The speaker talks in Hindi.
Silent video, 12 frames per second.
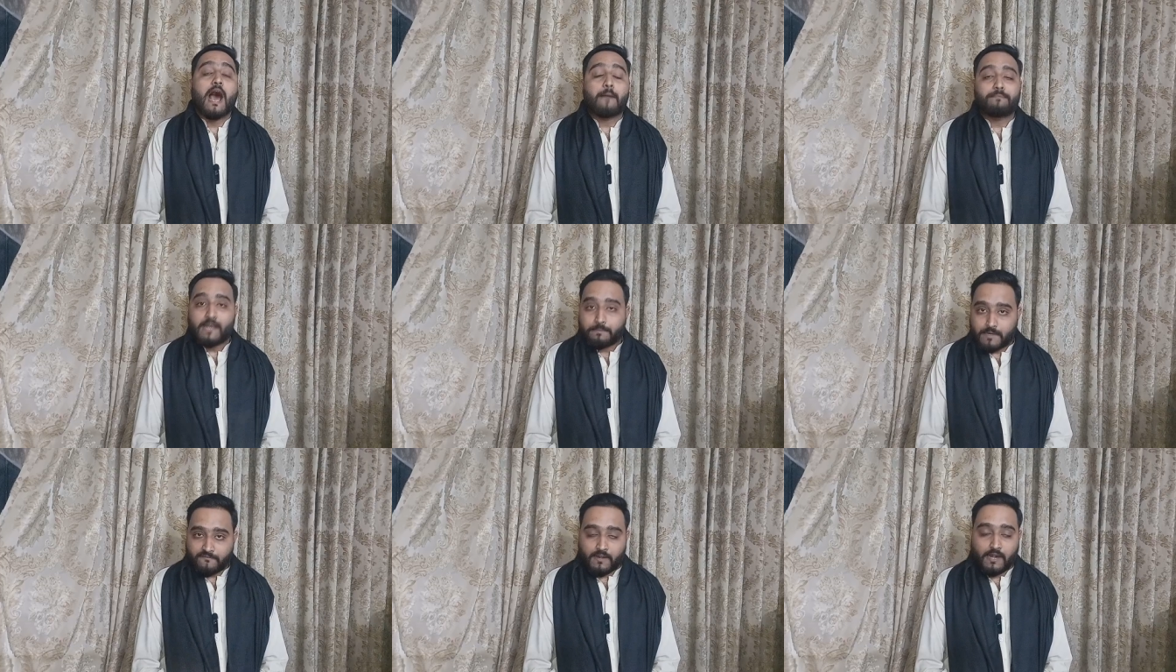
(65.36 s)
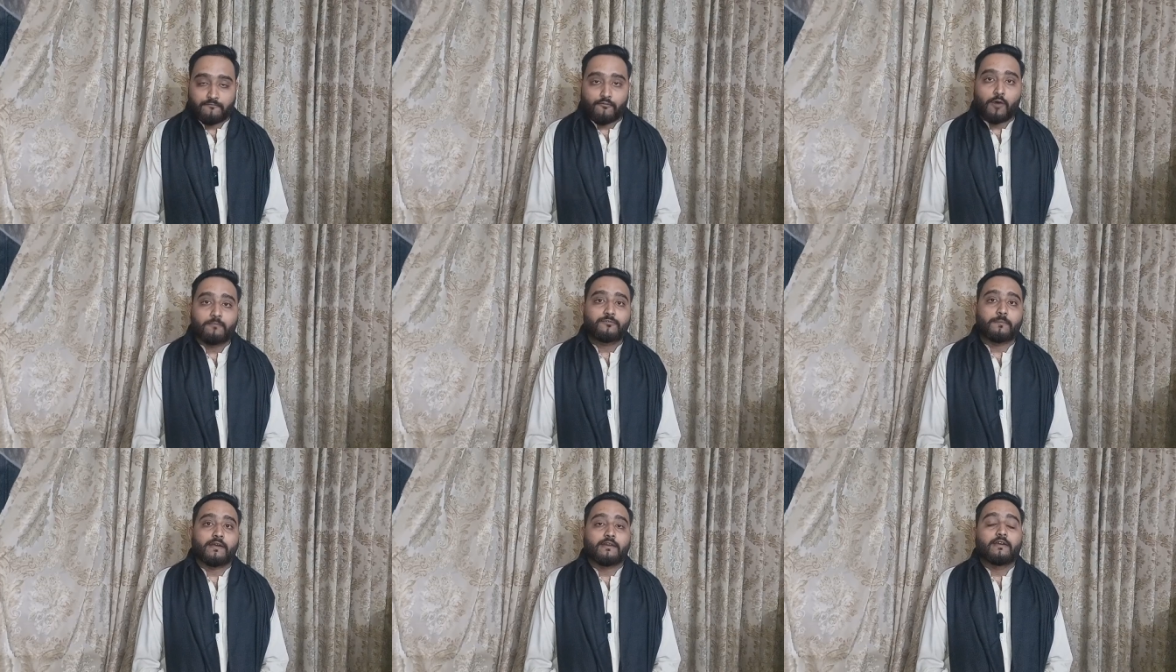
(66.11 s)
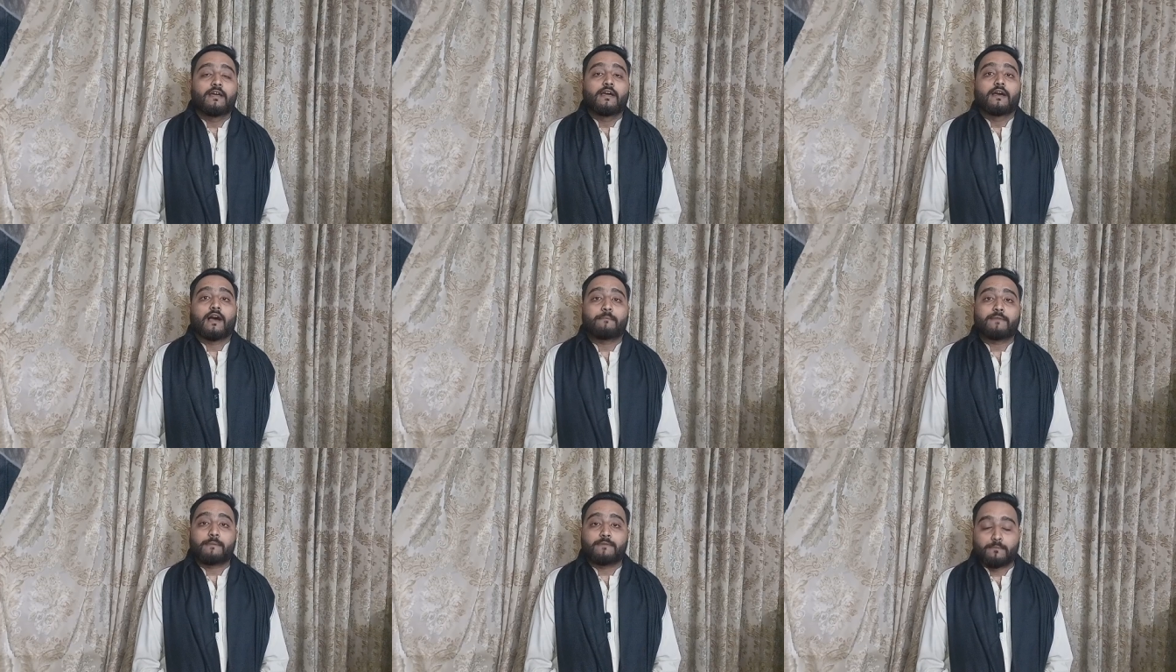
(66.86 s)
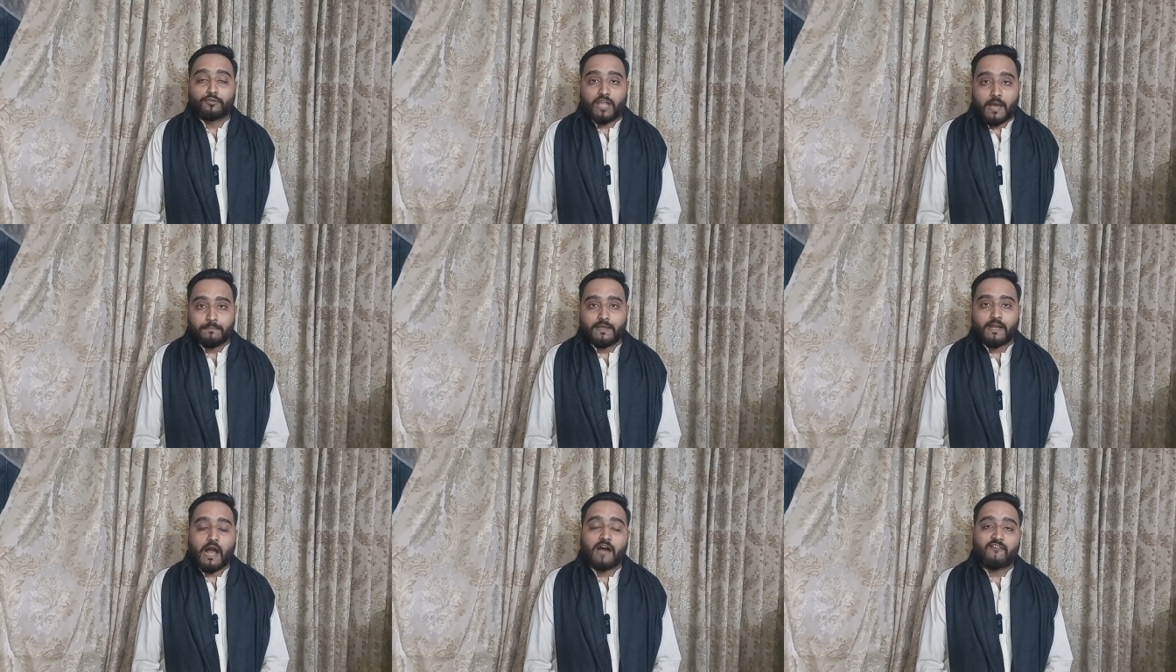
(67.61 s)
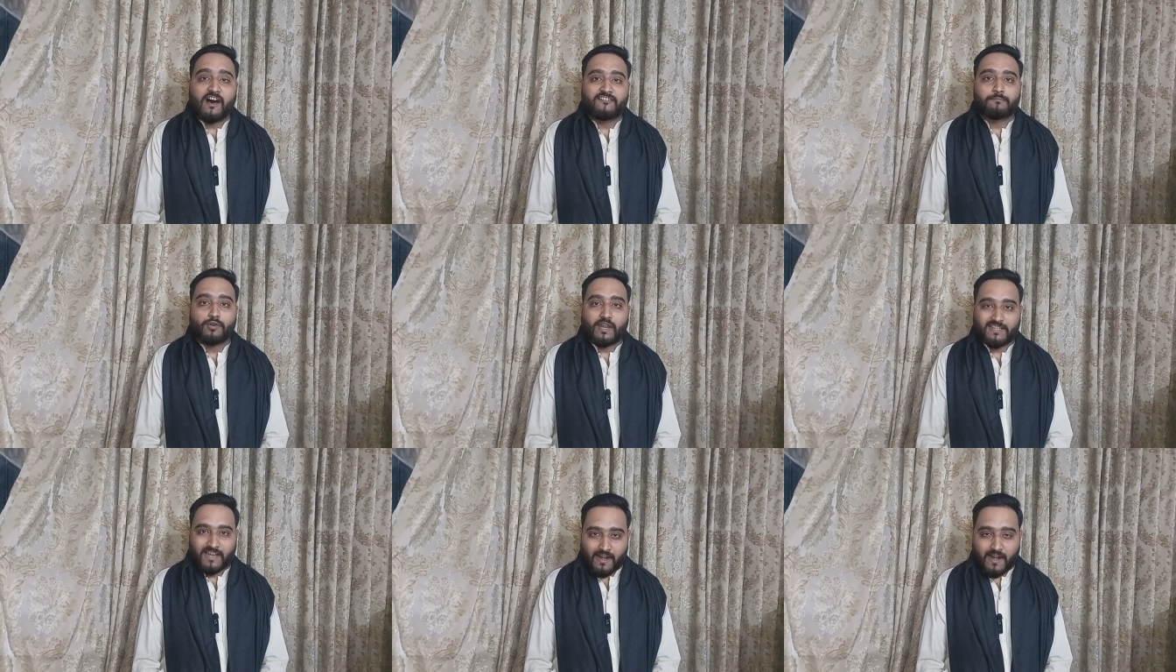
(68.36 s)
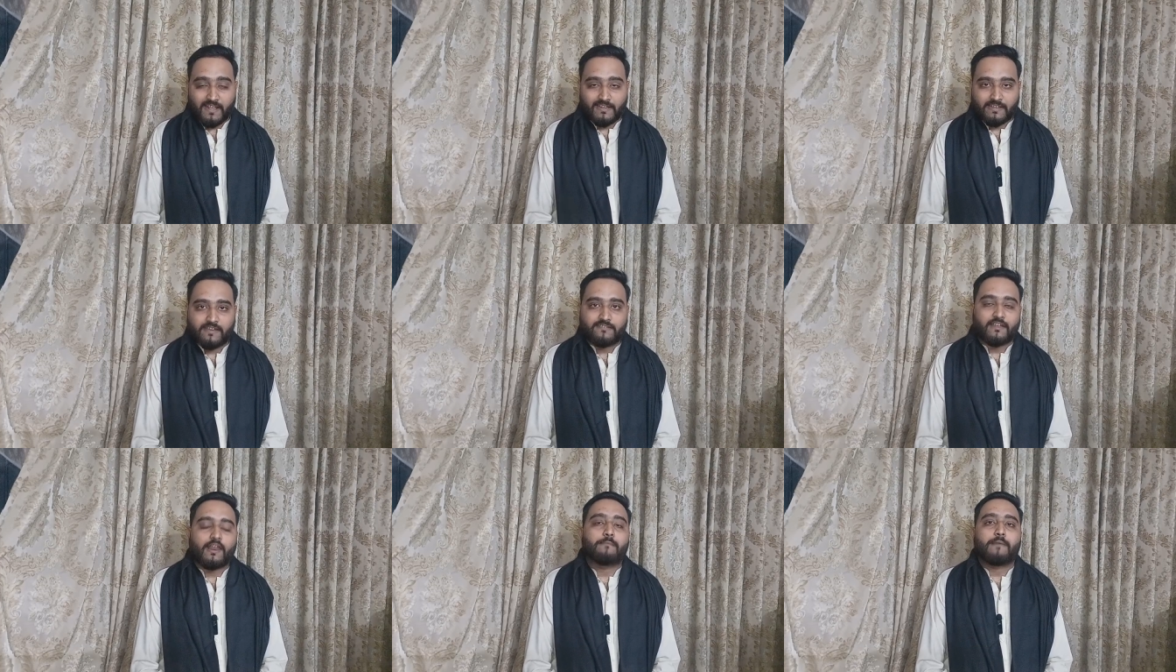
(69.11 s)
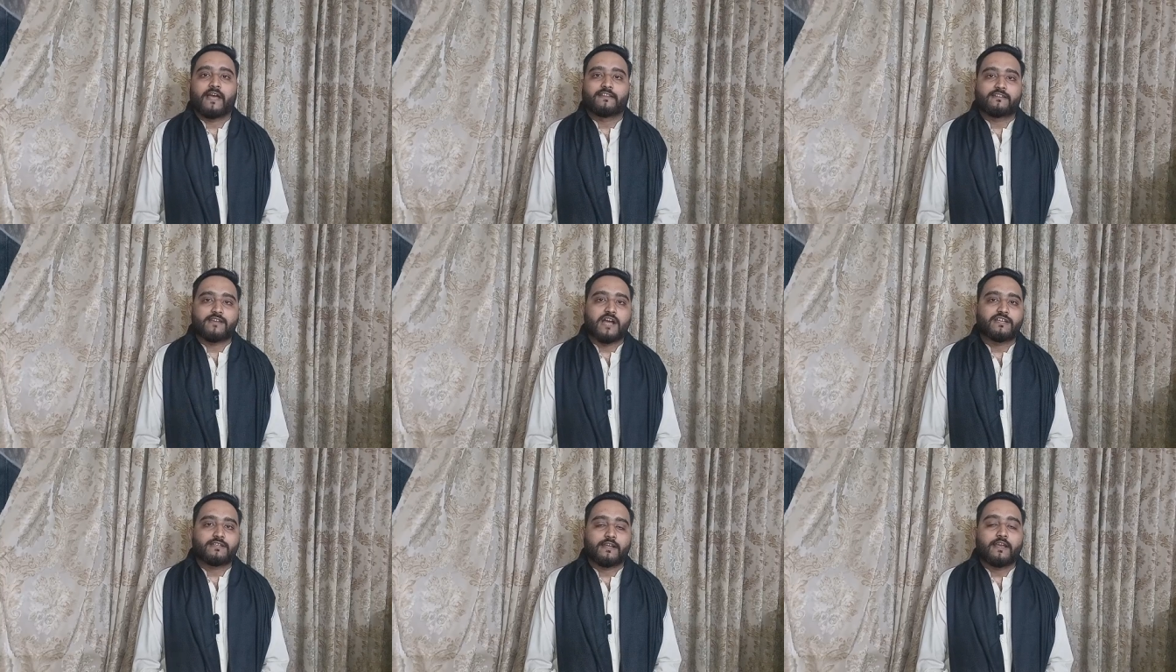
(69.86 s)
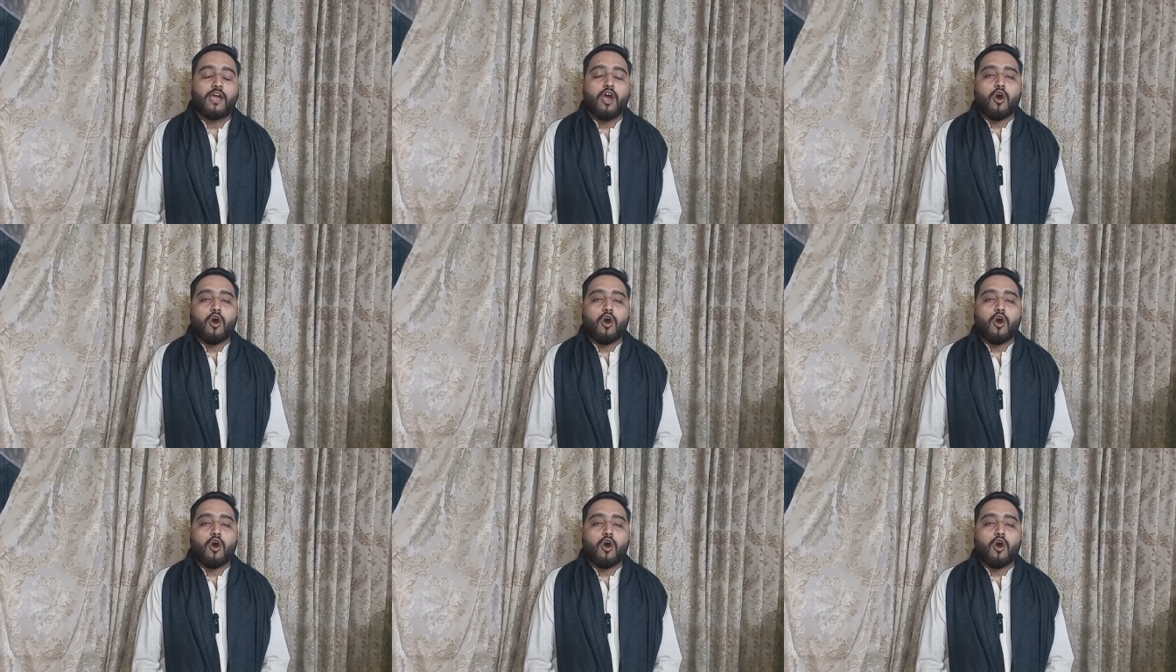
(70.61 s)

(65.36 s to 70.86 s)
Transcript: अपने अपने प्लेटफॉर्म्स पर अपने अपने मुताबिक आवाज़ बुलंद कर रहे थे सरापा एहतजाज थे